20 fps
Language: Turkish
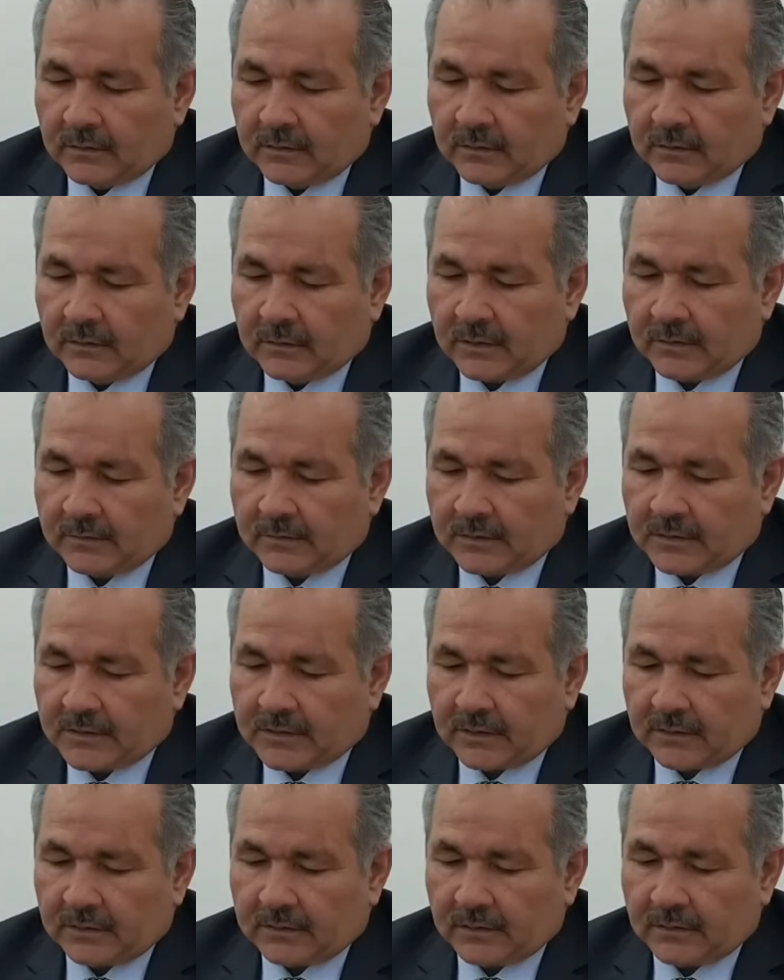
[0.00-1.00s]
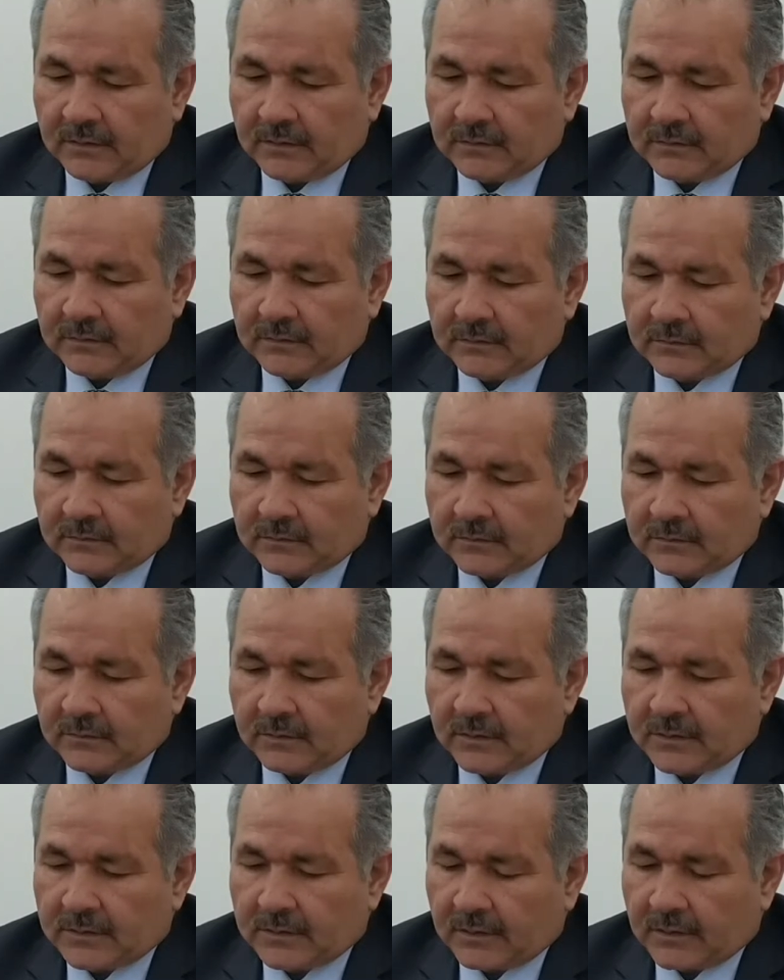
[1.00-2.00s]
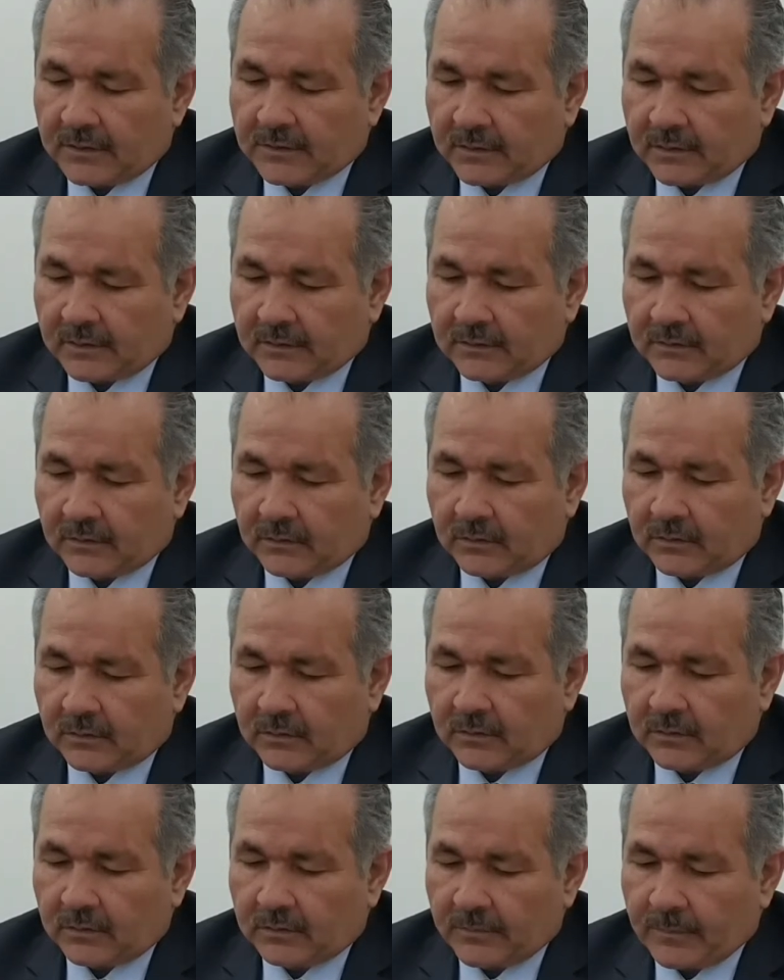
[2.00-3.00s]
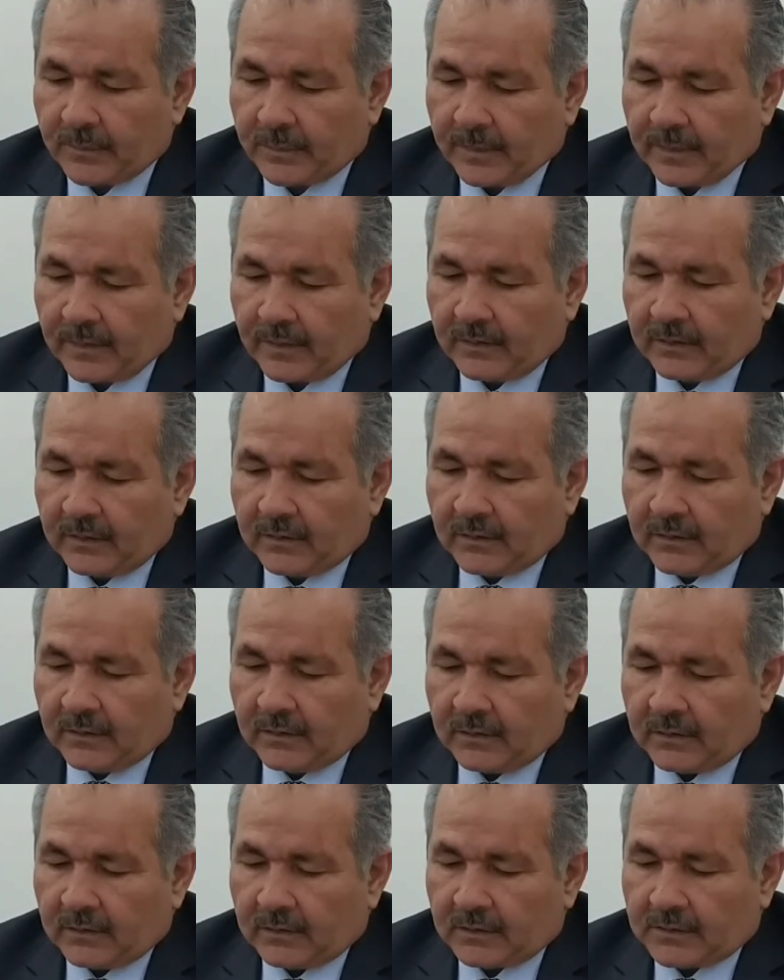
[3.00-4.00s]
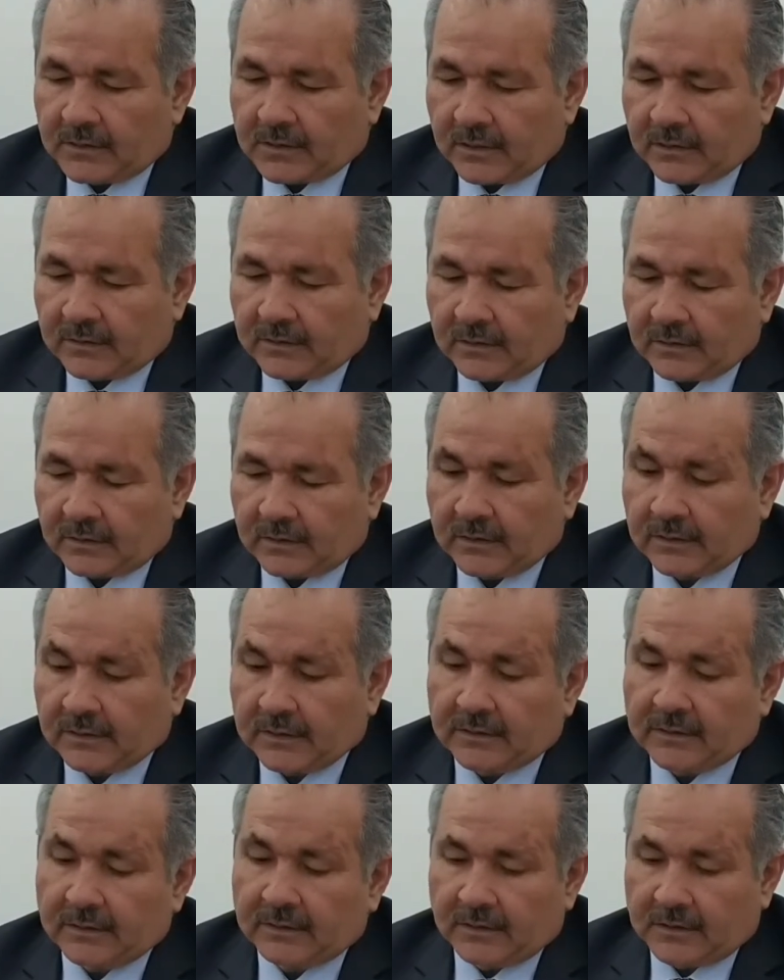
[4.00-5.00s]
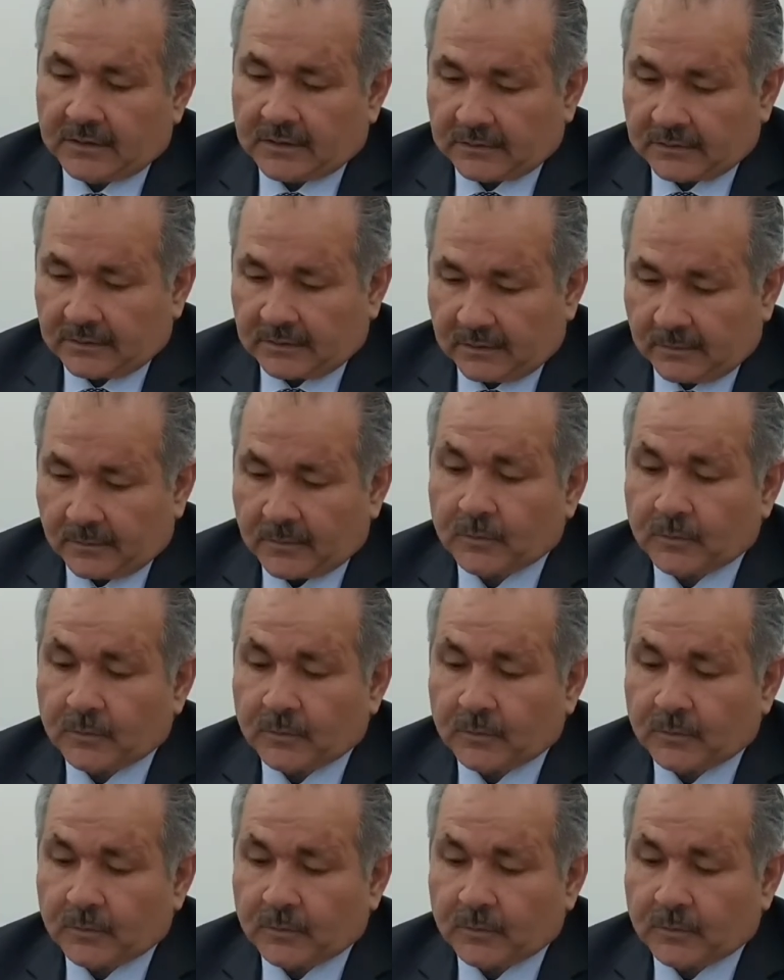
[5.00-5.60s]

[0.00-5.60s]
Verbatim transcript: Evet, şeytan insana saldırıyor. Ee, şeytanlar neden icat edilmiş? Bu